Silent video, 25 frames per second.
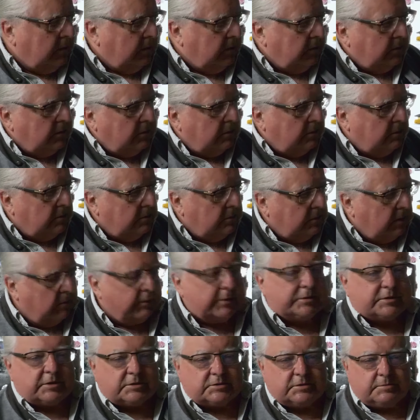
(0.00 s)
i nie
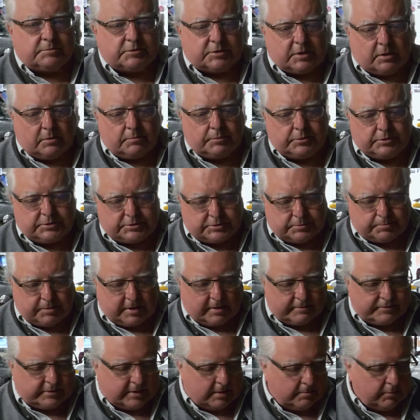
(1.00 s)
wie co z nim zrobić,
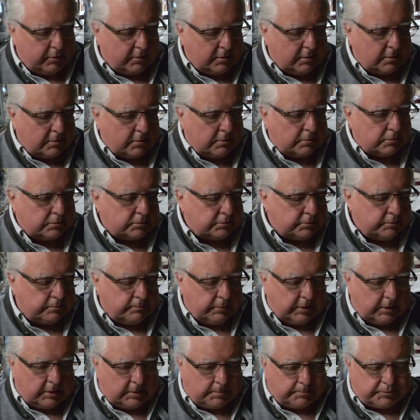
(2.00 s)
prawda, bo
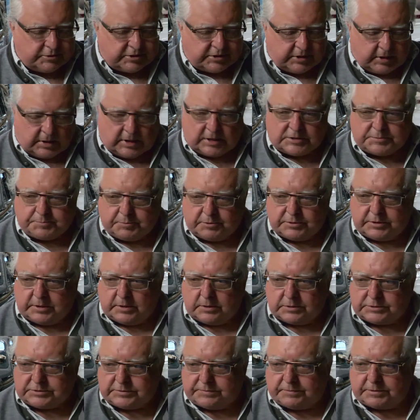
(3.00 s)
mieli przyjechać po
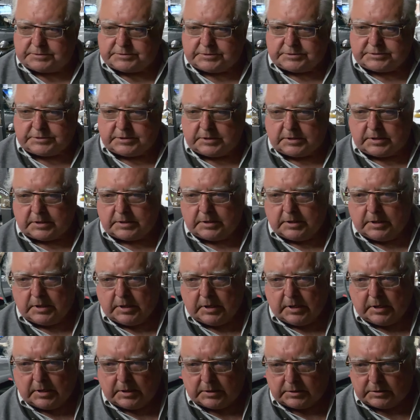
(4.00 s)
niego ci właściciele,
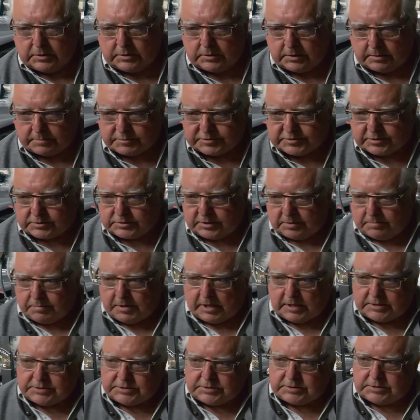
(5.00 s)
Niemcy
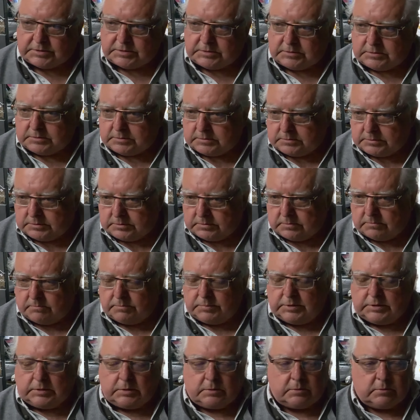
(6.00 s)
odebrać i
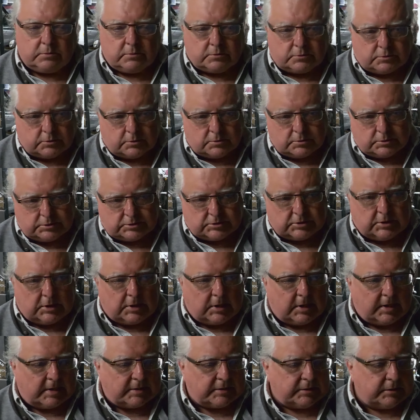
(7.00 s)
już to jest tyle
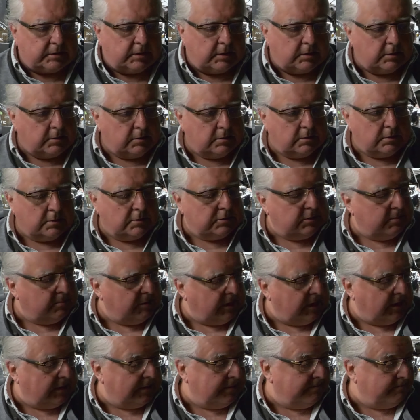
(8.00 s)
lat, nie
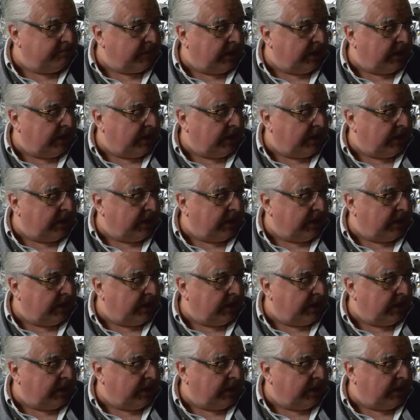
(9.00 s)
odebrano.